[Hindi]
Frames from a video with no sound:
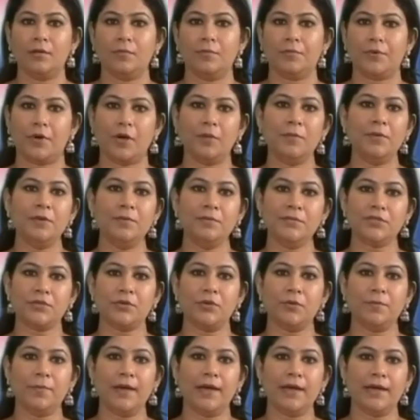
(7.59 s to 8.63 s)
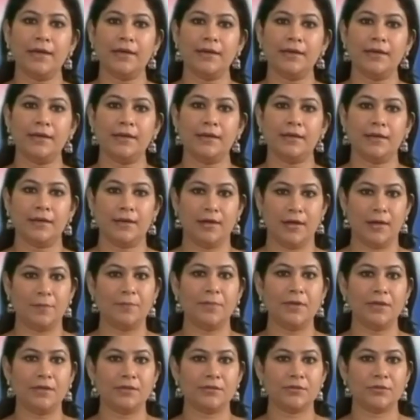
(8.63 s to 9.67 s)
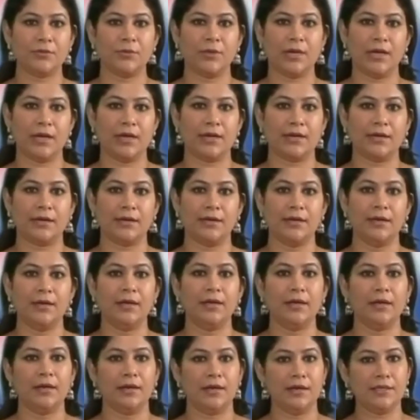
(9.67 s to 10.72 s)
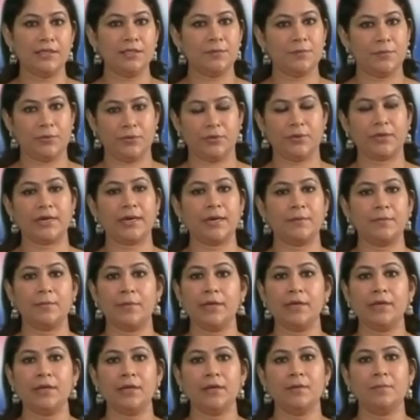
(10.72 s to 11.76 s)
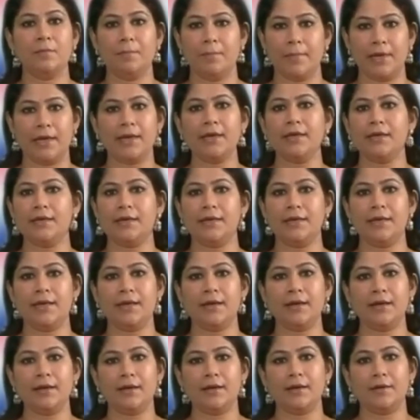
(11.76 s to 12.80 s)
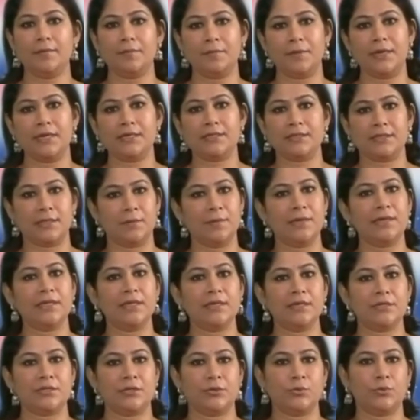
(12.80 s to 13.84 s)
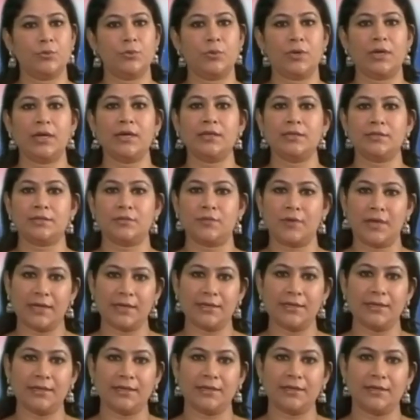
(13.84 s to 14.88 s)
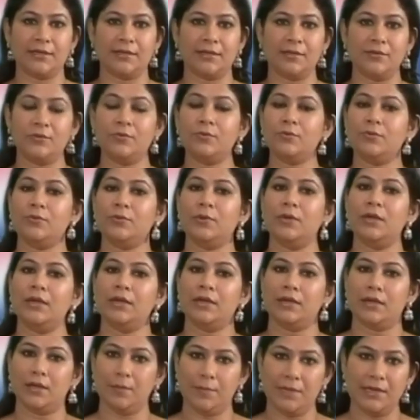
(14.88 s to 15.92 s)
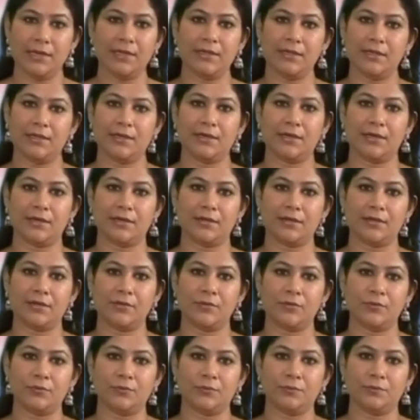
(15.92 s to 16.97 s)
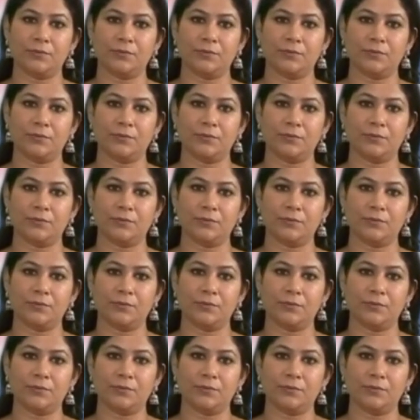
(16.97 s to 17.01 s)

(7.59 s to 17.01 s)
प्रॉब्लम्स को बाय हैप्पीनेस को हाय इस प्रोग्राम में मैं ईला अपने सभी दर्शकों का स्वागत करती हूँ अभिनंदन करती हूँ